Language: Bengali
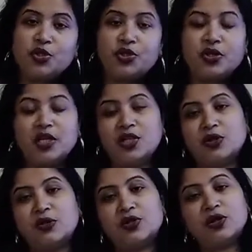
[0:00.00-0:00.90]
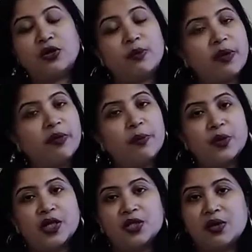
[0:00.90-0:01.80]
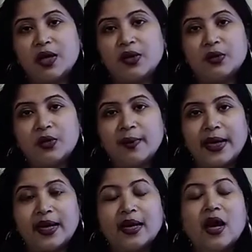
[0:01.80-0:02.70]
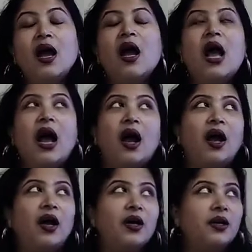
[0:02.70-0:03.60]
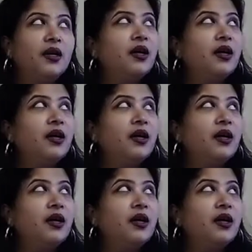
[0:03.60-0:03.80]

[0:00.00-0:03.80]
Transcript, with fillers: বিষয়কে সহজ সরলভাবে প্রকাশ করাই হলো ব্যাখ্যা আর